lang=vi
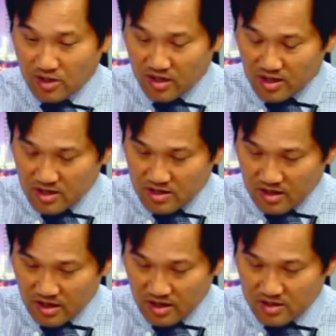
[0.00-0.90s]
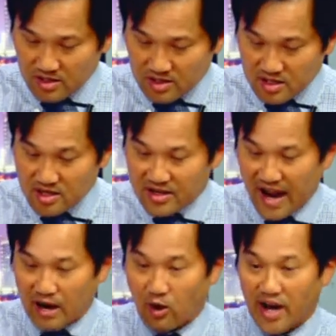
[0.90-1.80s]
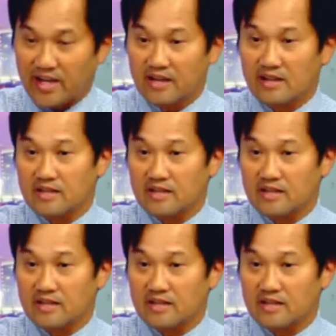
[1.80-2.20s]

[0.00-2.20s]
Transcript: nó, nó được đưa ra khỏi cái